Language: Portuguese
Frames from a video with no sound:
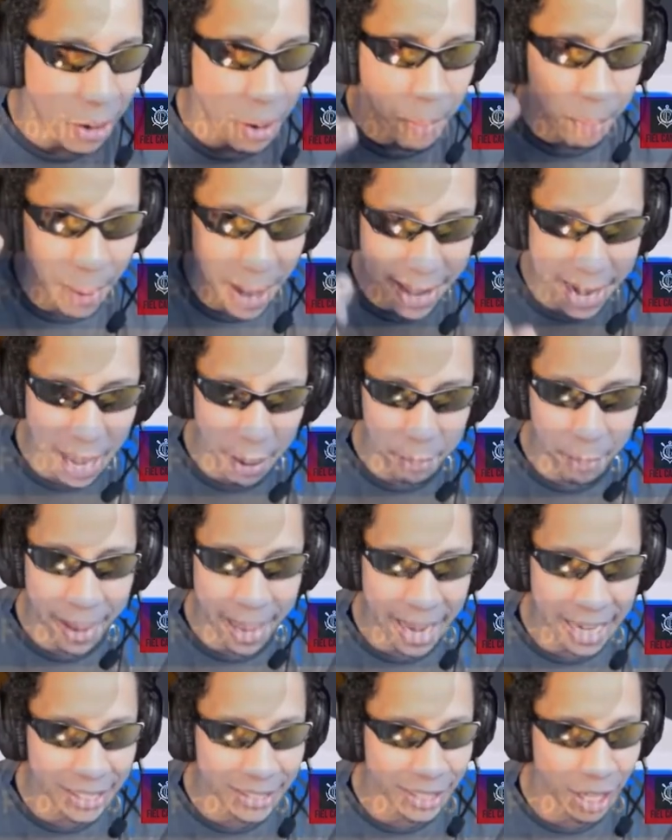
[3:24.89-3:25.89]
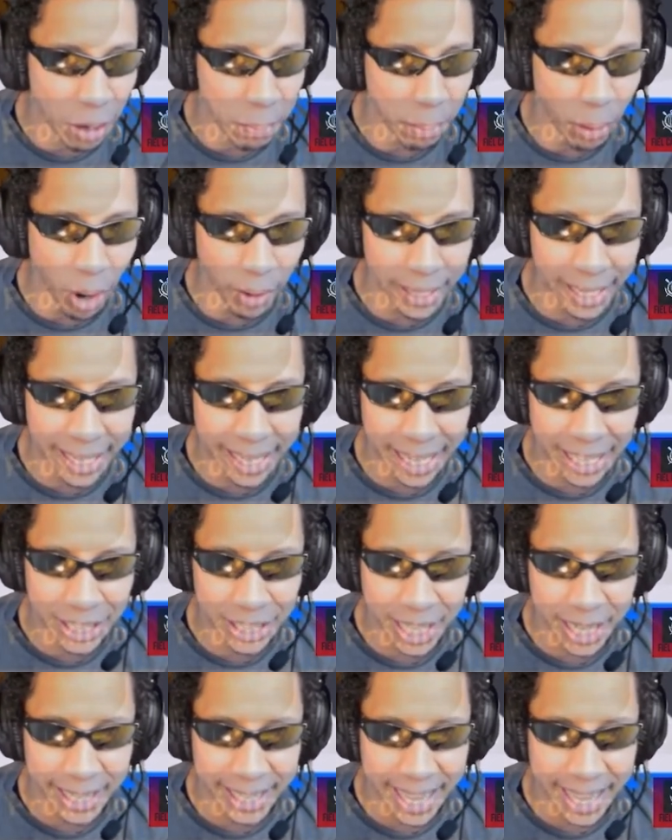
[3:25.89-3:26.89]
Parabéns, seu bug,
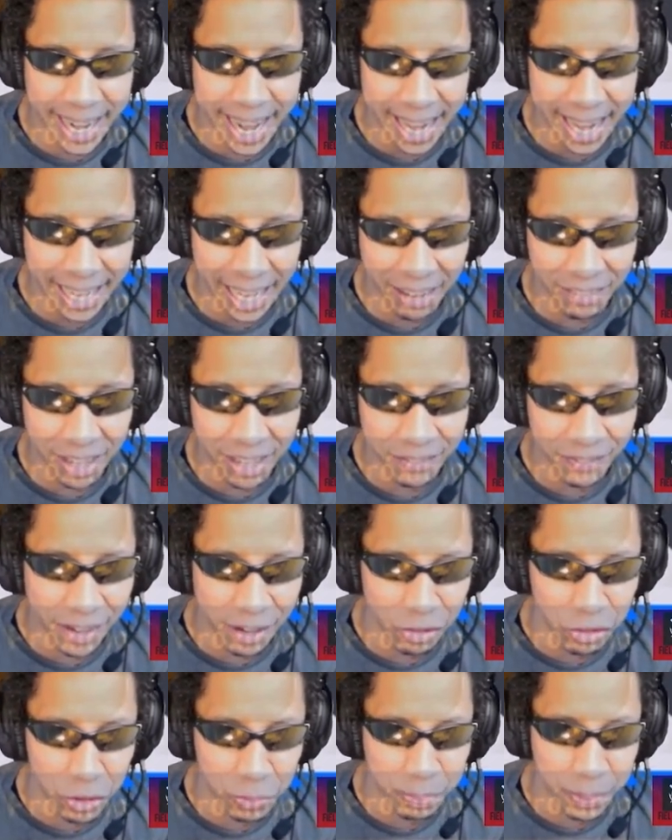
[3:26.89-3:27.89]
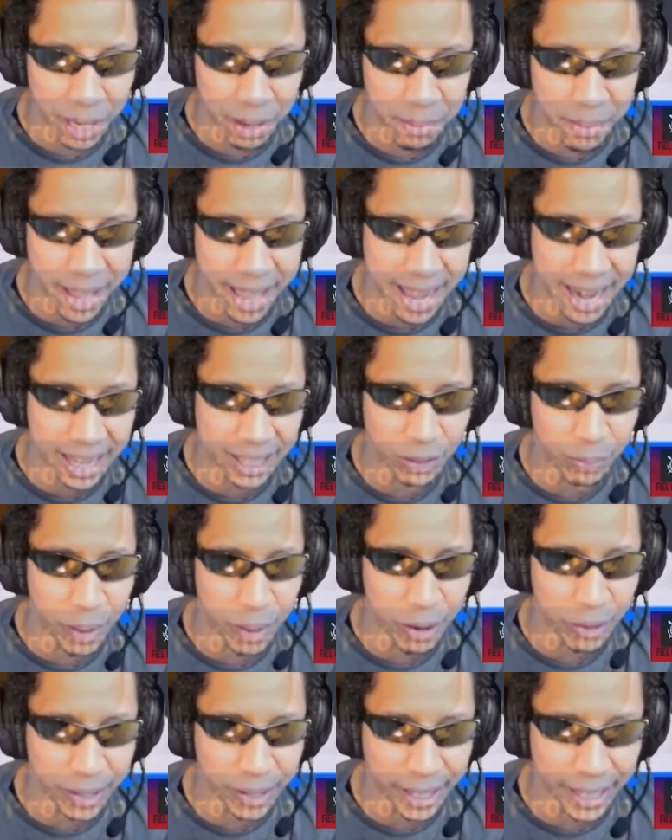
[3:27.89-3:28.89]
KG! Caraca, velho! Veio de primeira, do
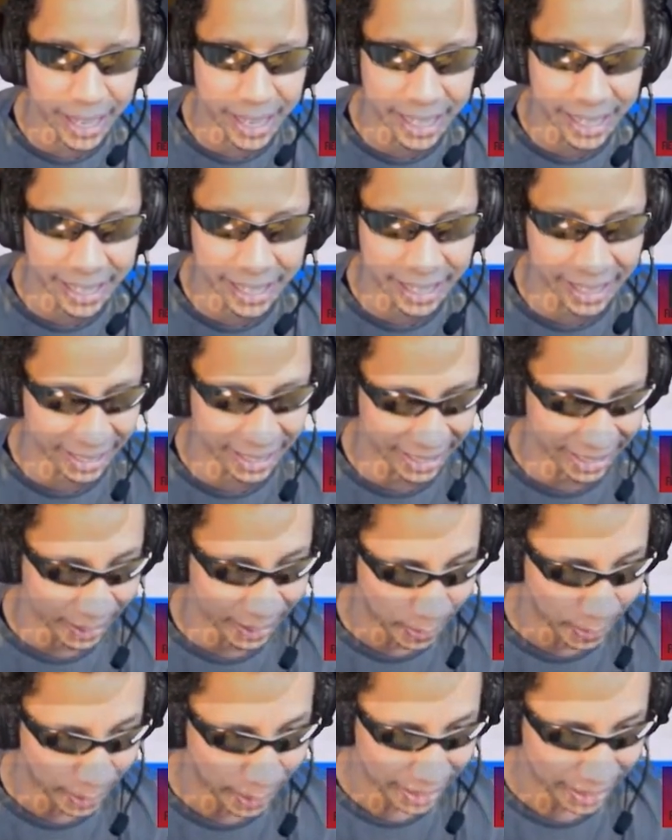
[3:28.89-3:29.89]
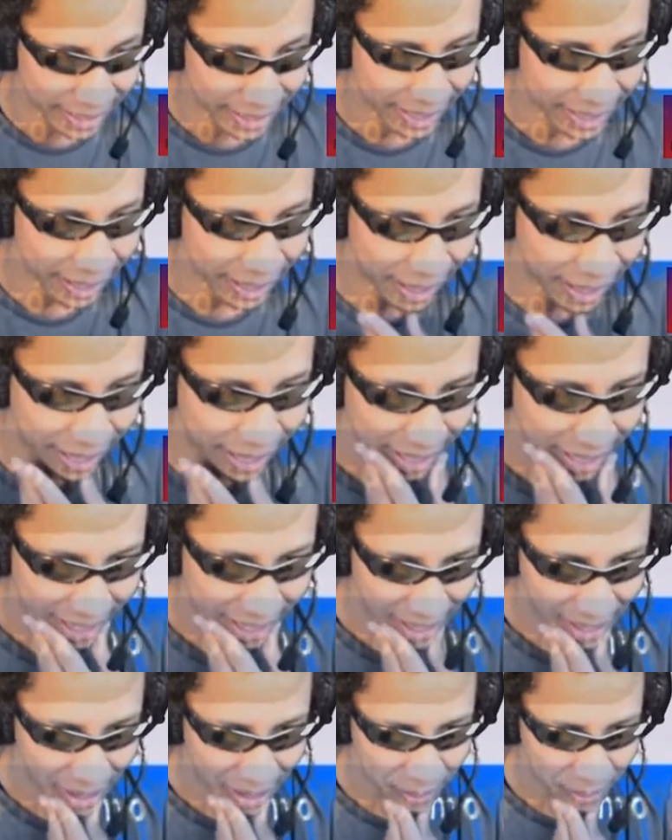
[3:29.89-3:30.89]
pelo clique!
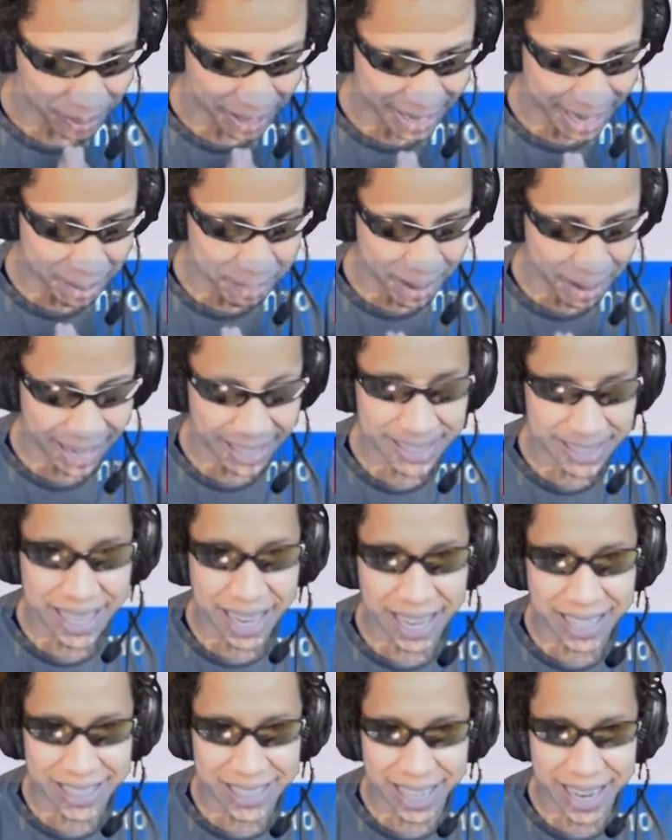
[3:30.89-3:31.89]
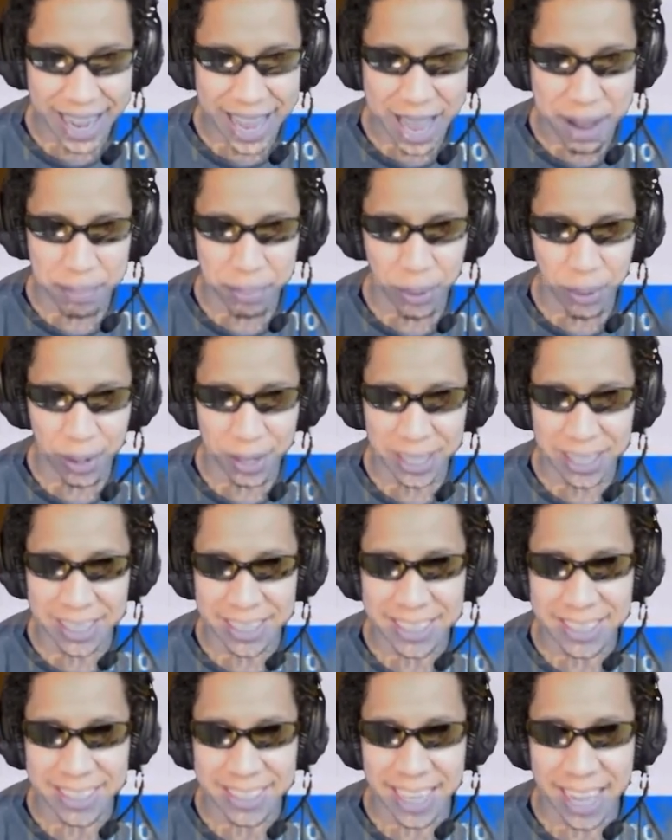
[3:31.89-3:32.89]
Parabéns, KG! Bug
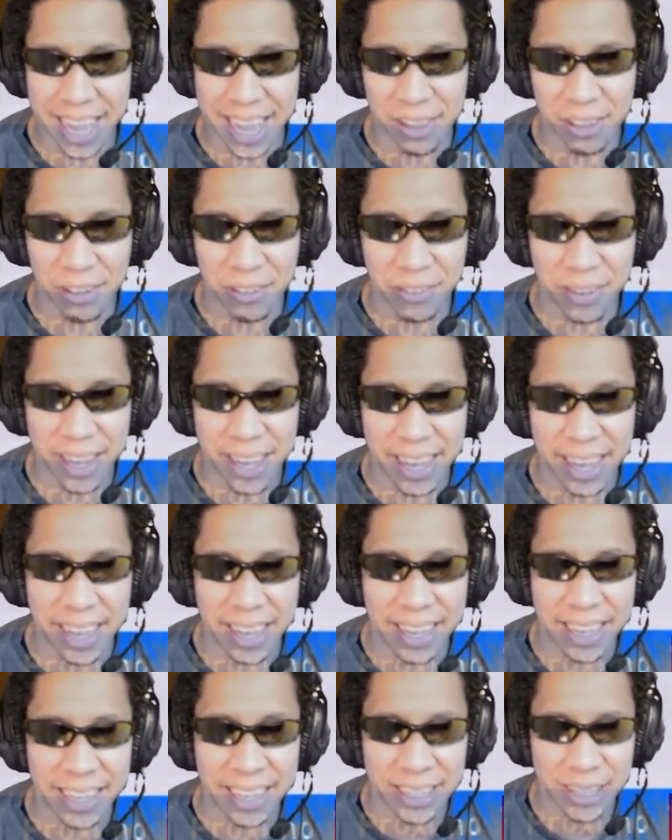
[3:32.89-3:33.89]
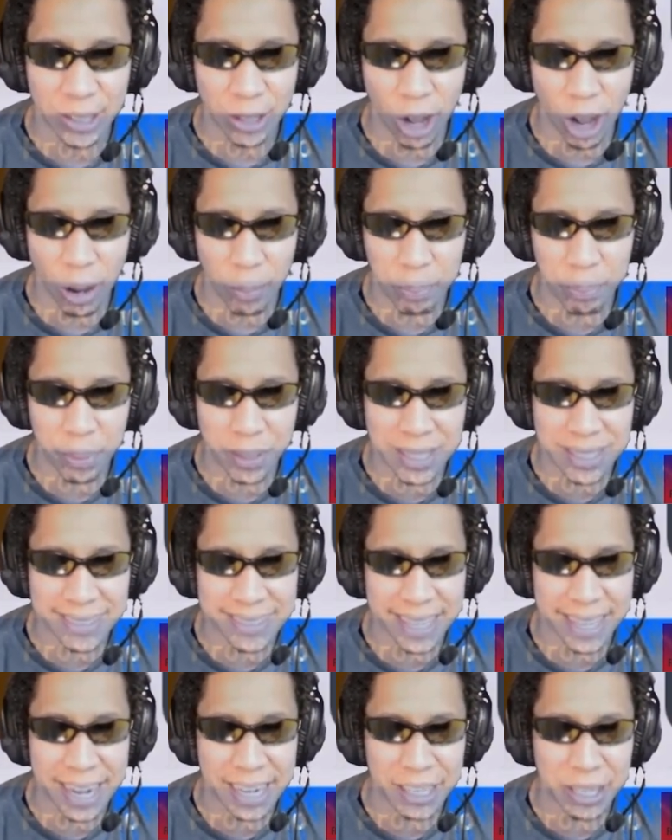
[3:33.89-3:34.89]
insano, véi!
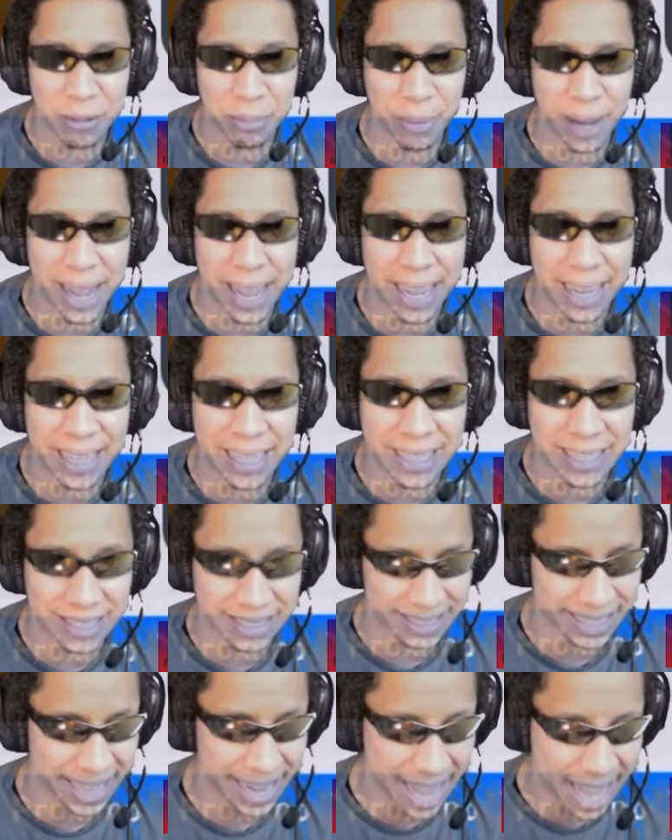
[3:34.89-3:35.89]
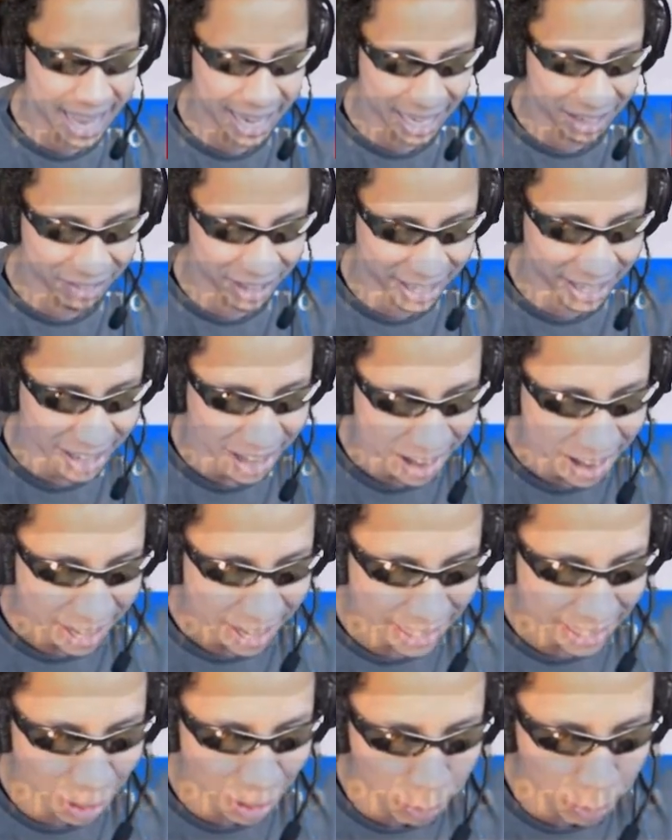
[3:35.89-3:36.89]
Topzera demais! Caraca, velho!
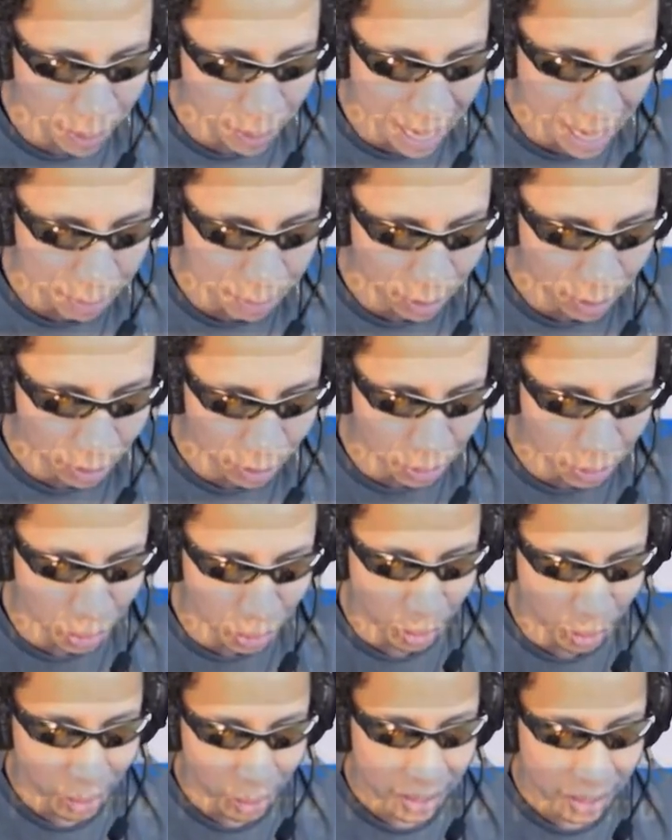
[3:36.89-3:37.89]
Cadê o Pablo?